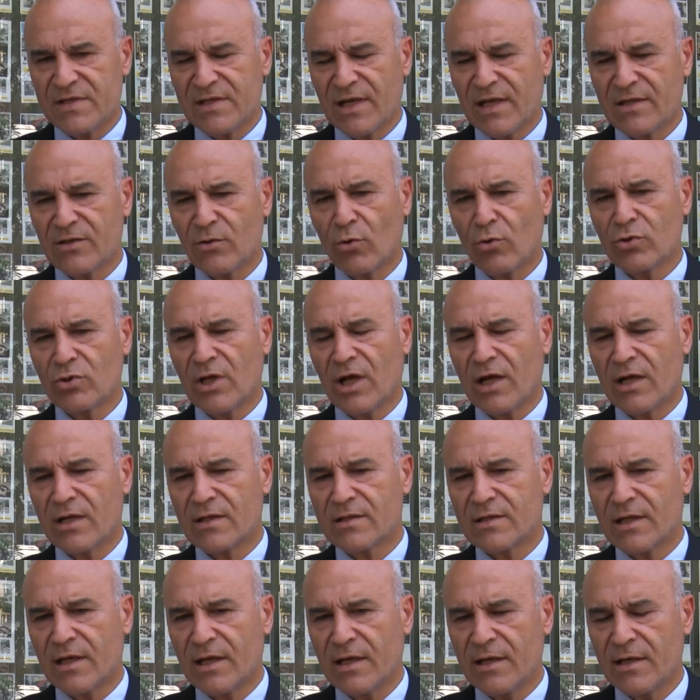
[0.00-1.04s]
sen de o
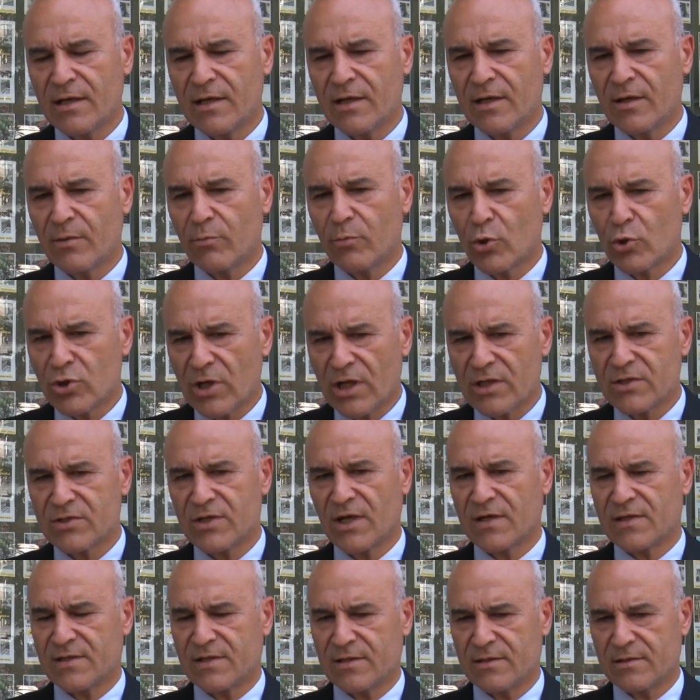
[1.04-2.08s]
tarihte
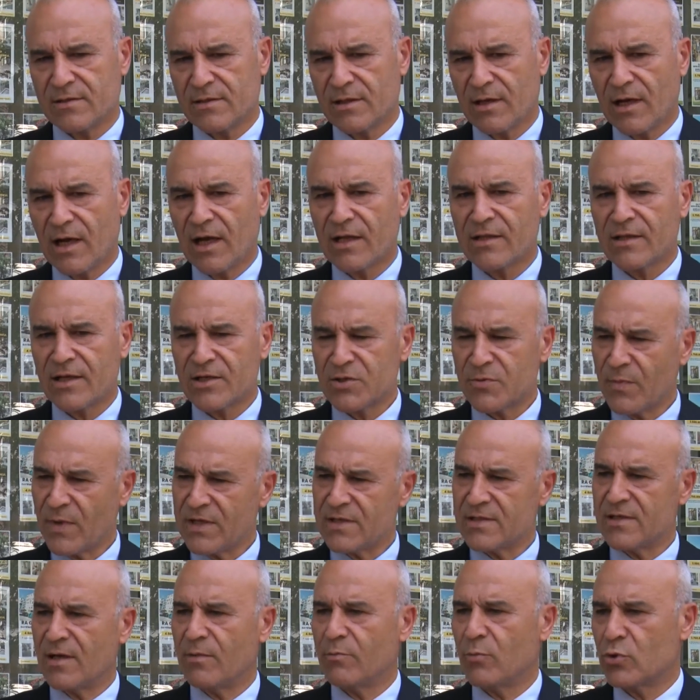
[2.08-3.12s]
boşaltacaksın
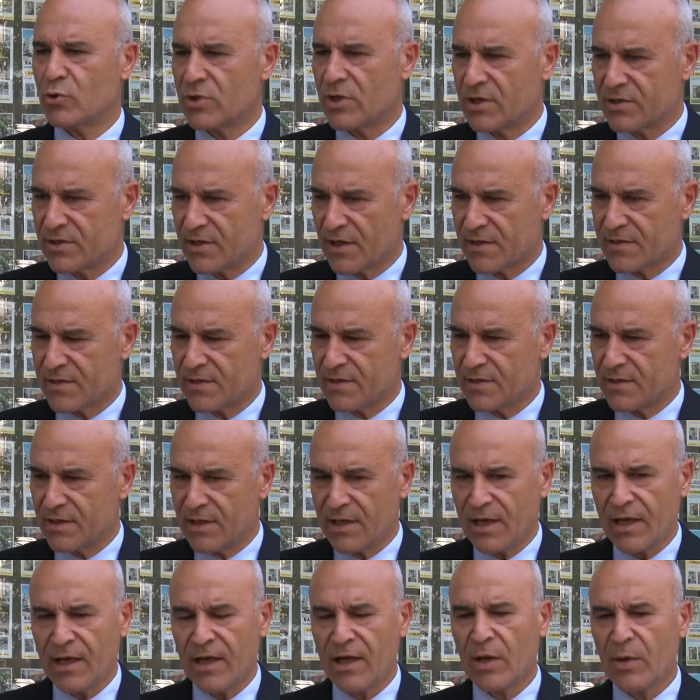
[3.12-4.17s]
anlaşmazsan boşaltacaksın
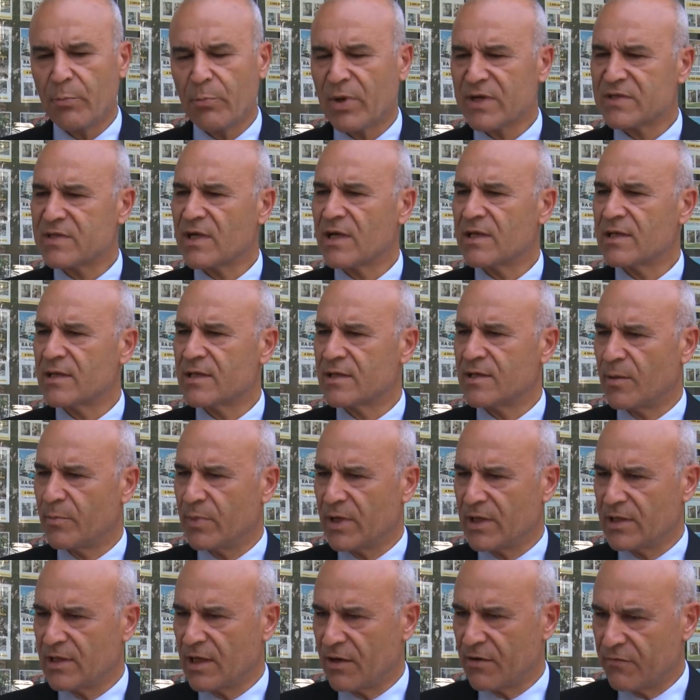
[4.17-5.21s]
diye pazarlık
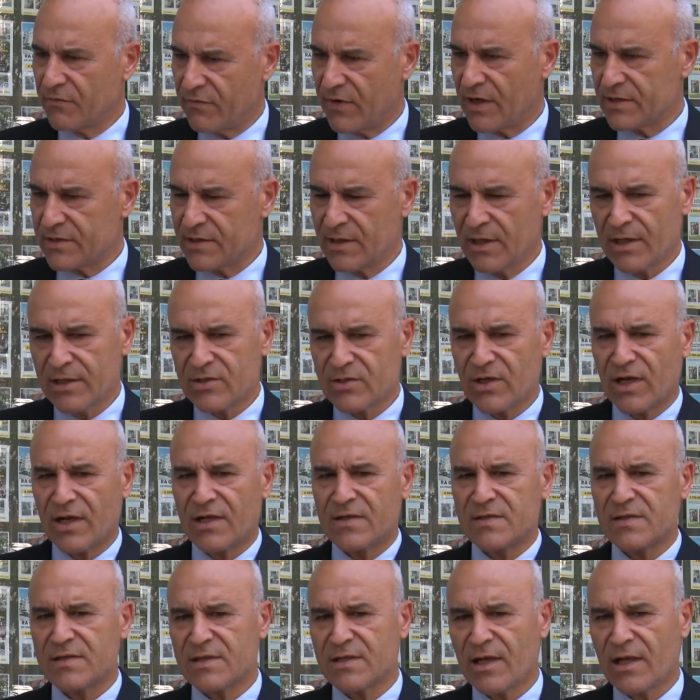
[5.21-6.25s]
yapanlar var.
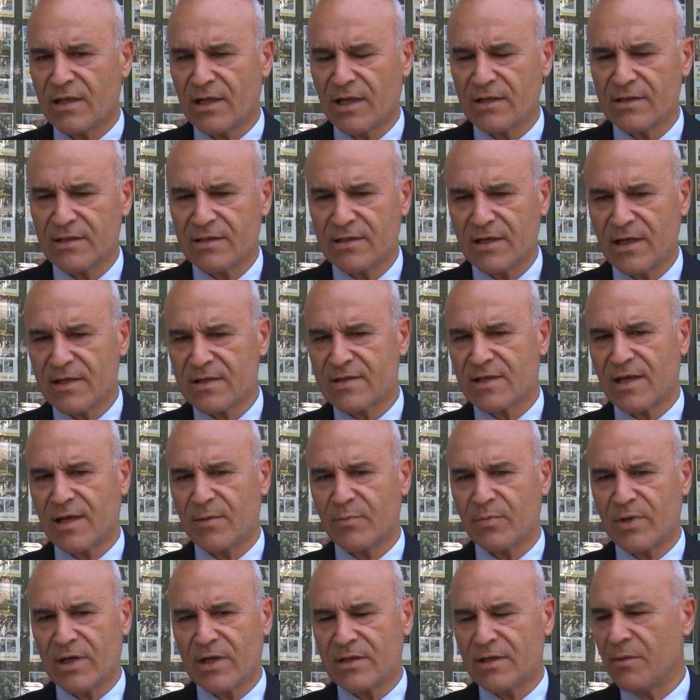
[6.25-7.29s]
Çaresiz kalan ihtiyaç
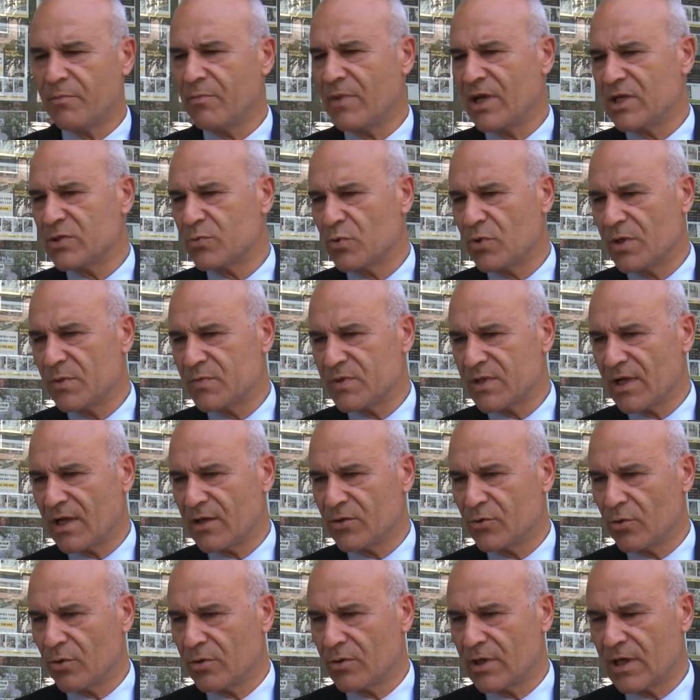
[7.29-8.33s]
sahipleri de mecbur
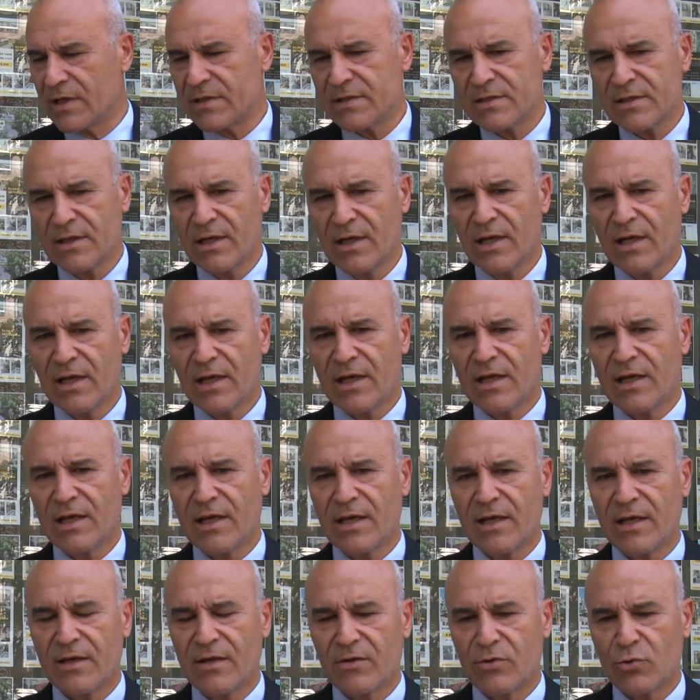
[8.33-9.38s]
imzalıyorlar.
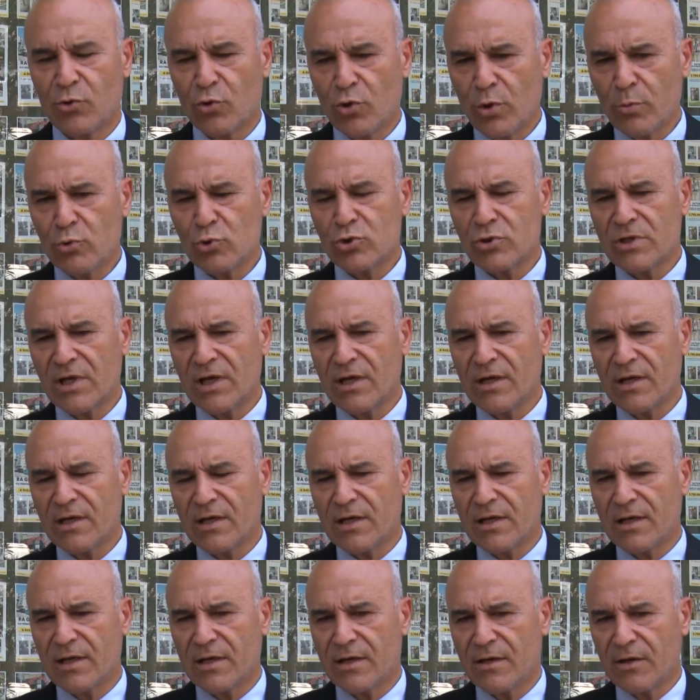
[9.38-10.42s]
Ee, günümüzde e,
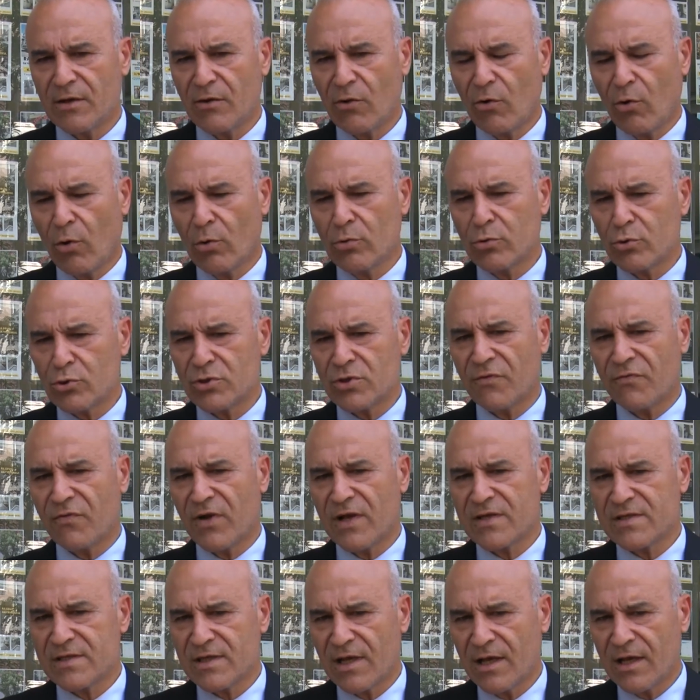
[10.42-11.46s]
oldukça
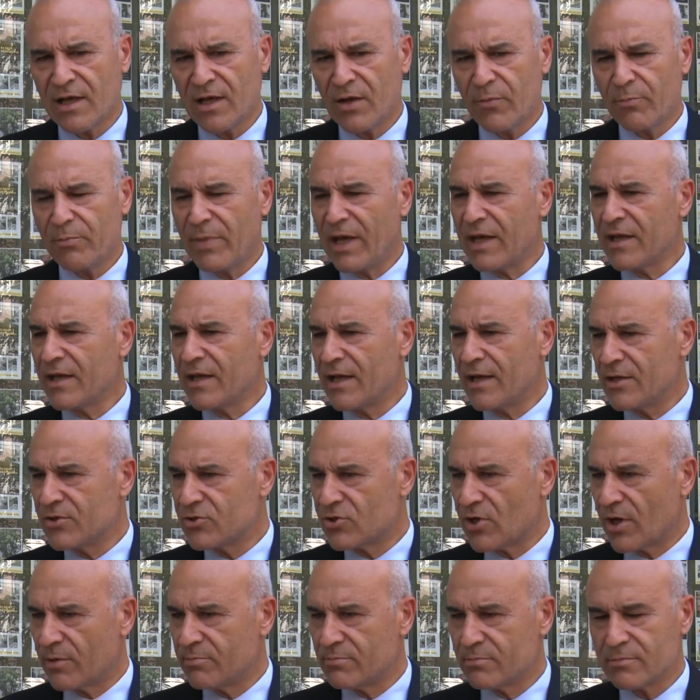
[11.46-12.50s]
fazla ben
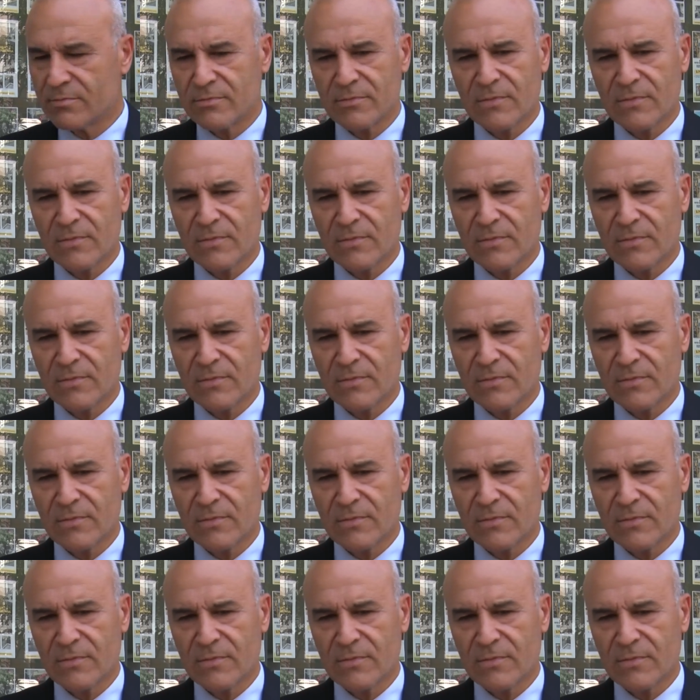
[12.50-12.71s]
geleceğim,